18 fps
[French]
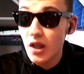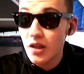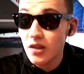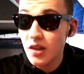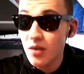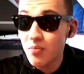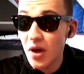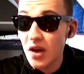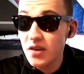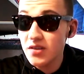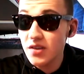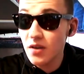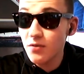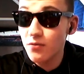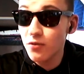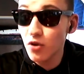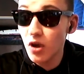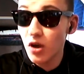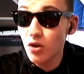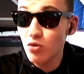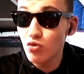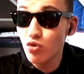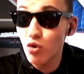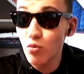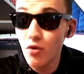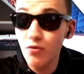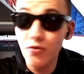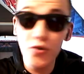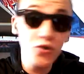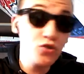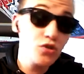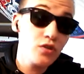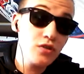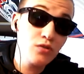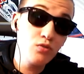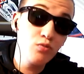des Parisiens, une double faute,
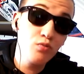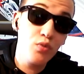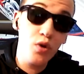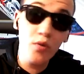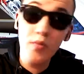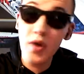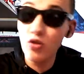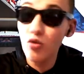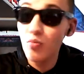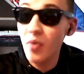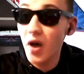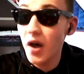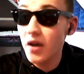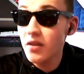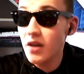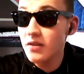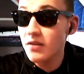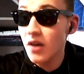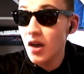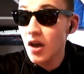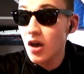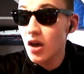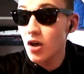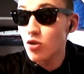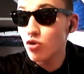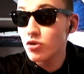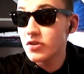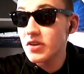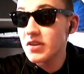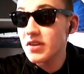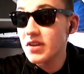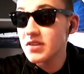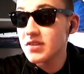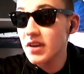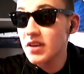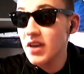une première de Paredes et une autre
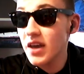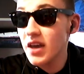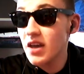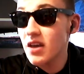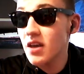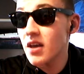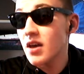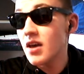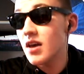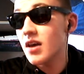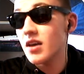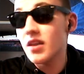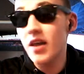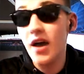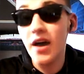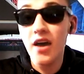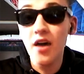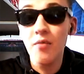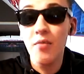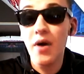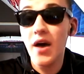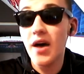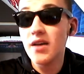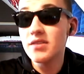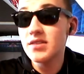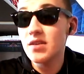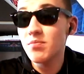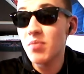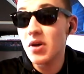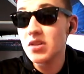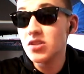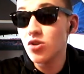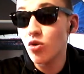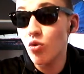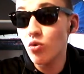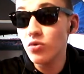d'Idrissa Gueye. Et derrière, bah, c'est
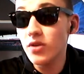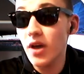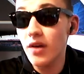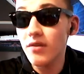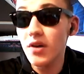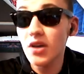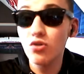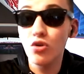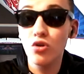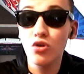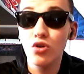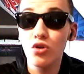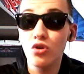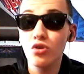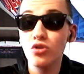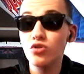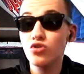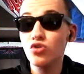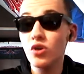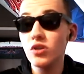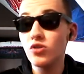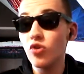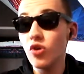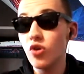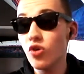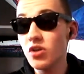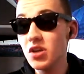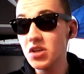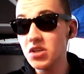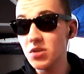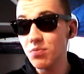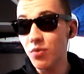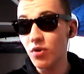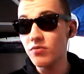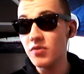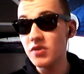parti en contre avec euh, Jonathan Iconi qui
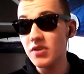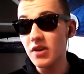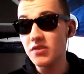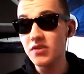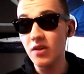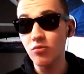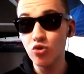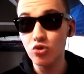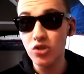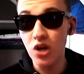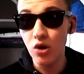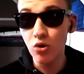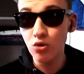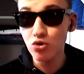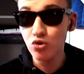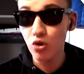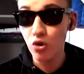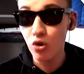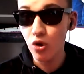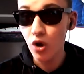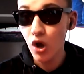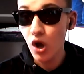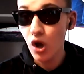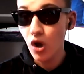prend de vitesse Abdou Diallo sur le,